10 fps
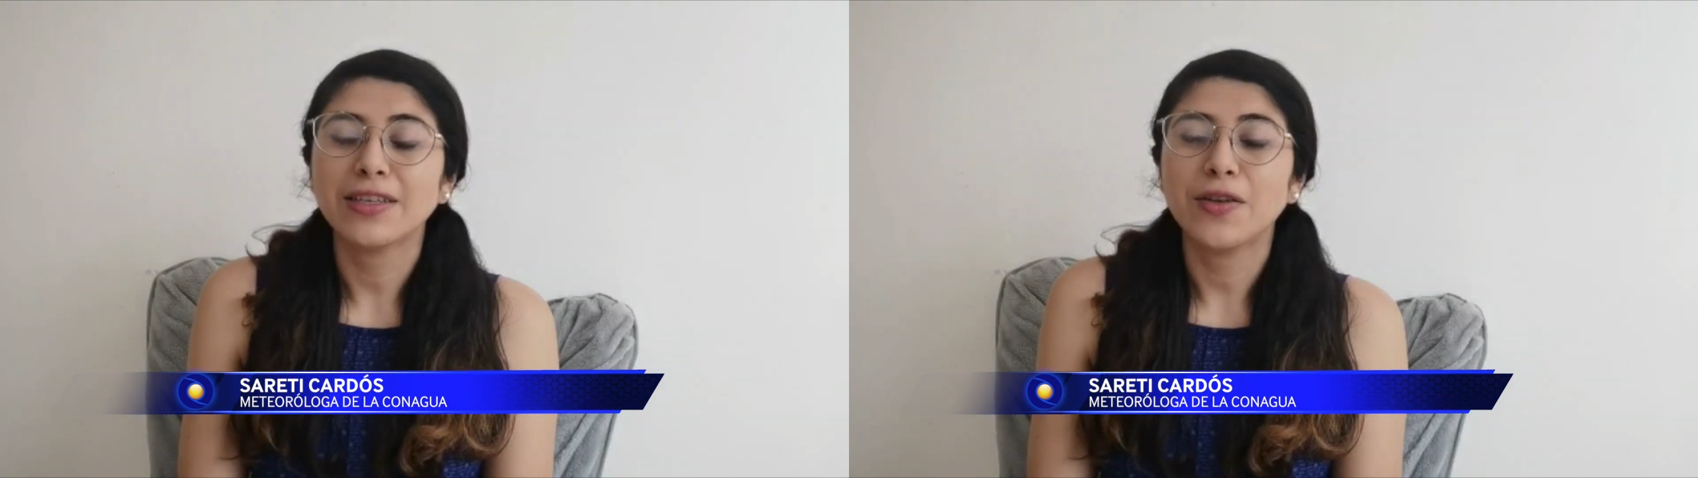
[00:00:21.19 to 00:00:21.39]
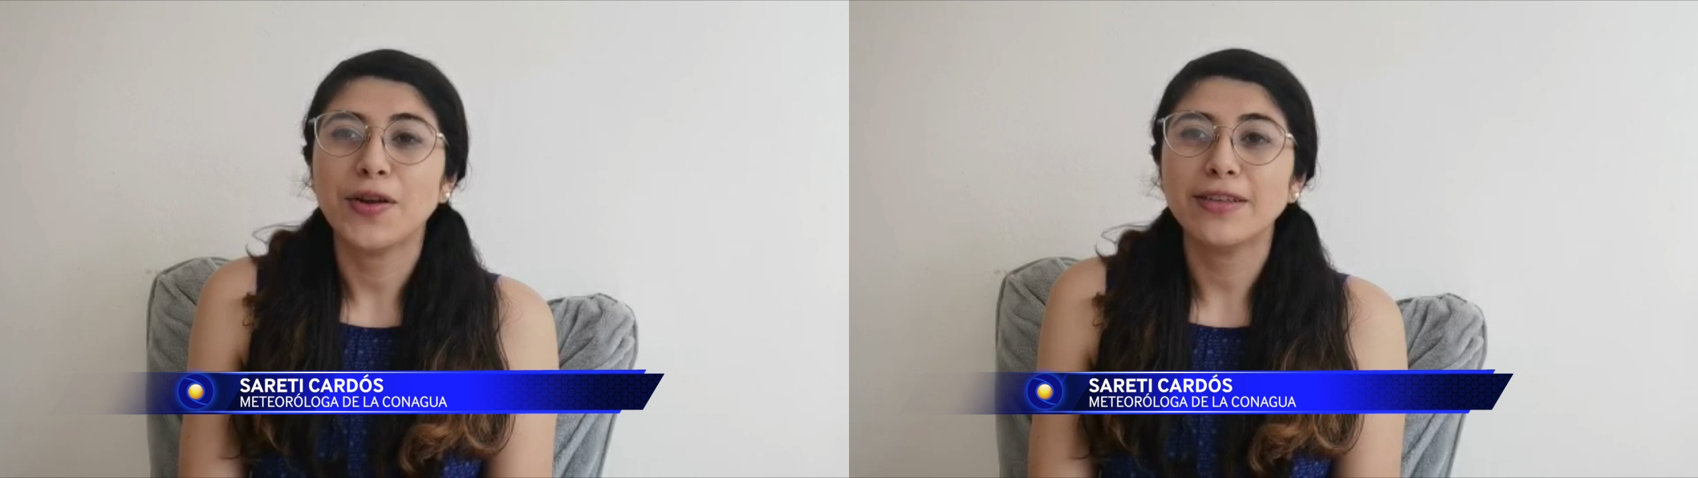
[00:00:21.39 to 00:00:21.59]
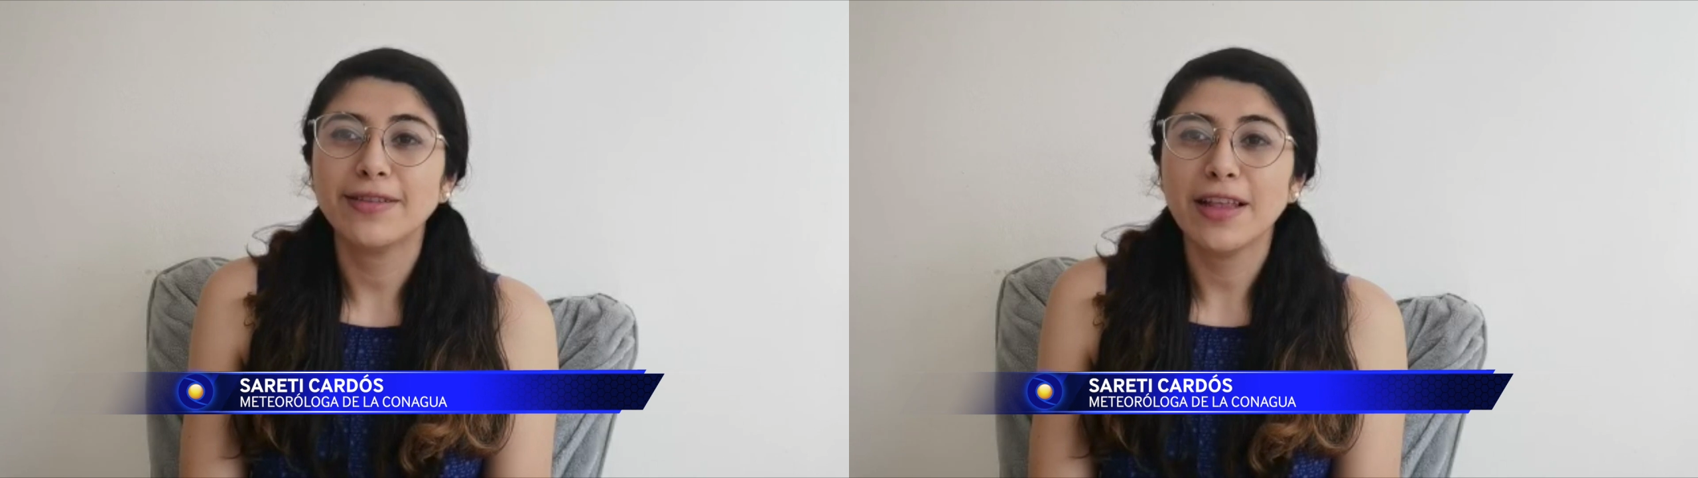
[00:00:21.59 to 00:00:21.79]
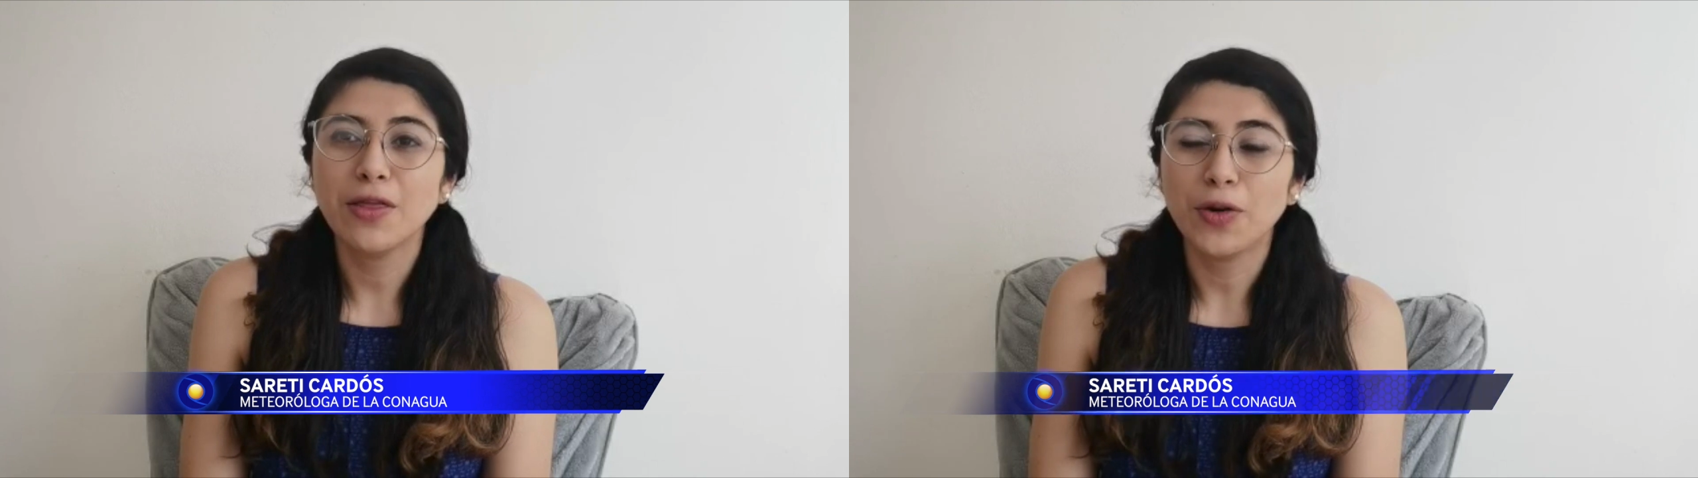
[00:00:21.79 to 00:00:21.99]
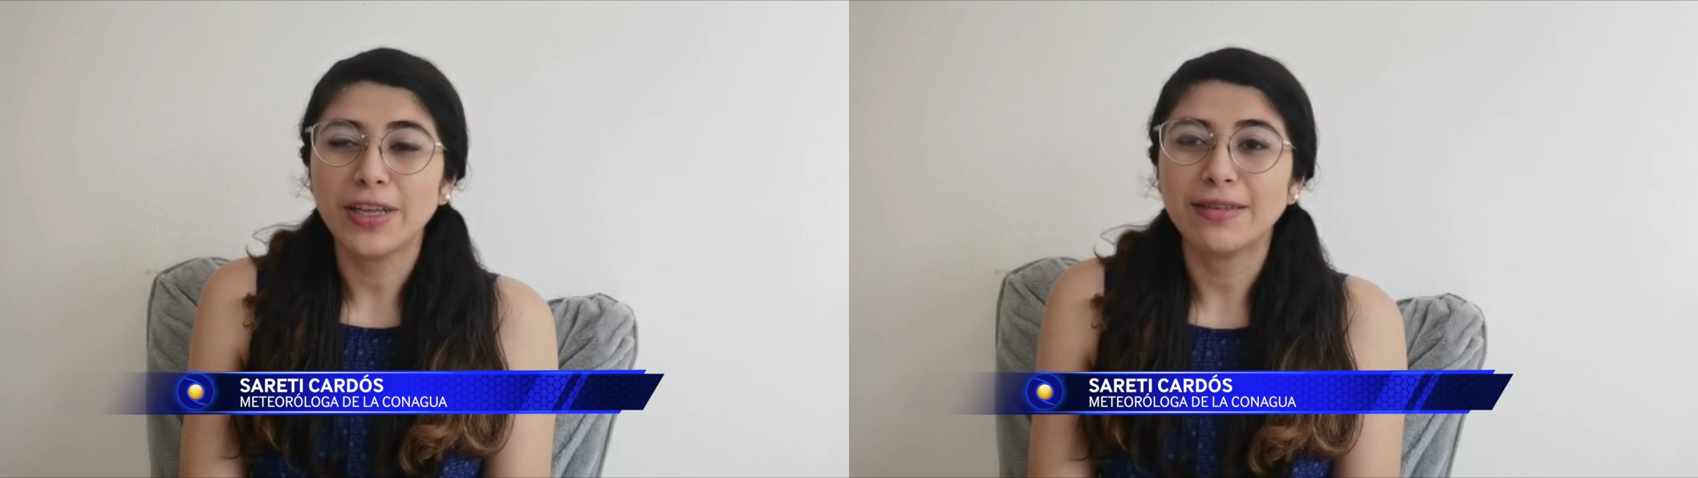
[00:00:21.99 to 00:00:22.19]
regiones
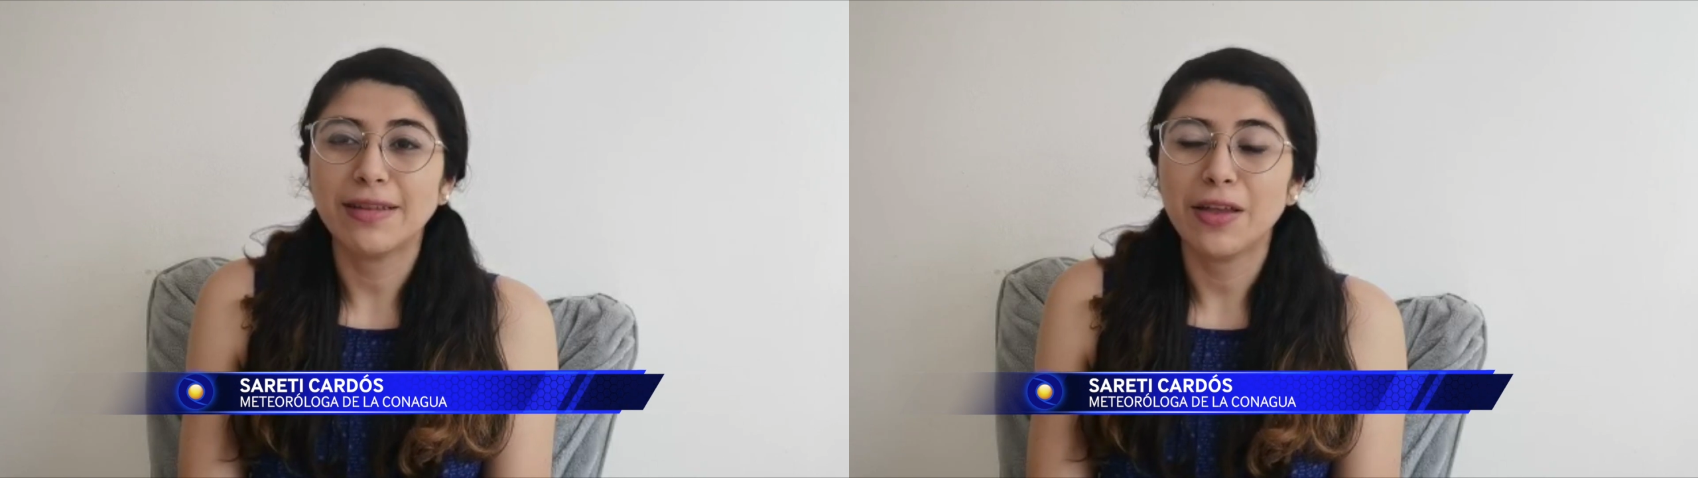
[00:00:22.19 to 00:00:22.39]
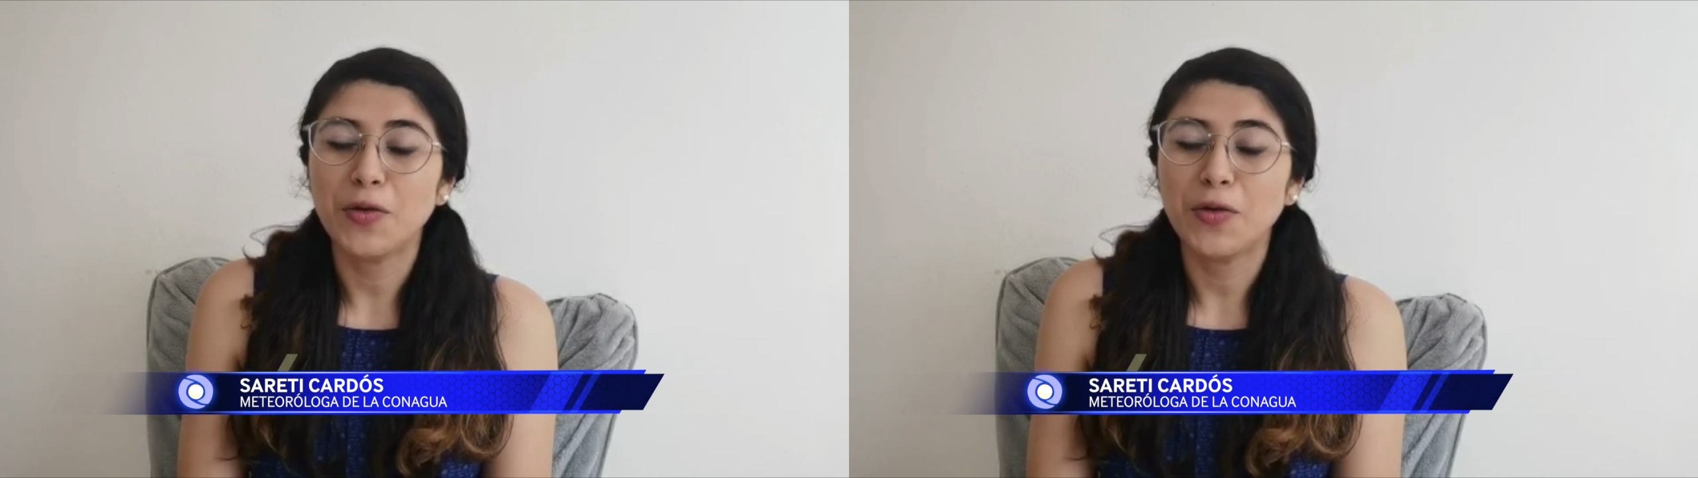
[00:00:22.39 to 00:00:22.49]
del noreste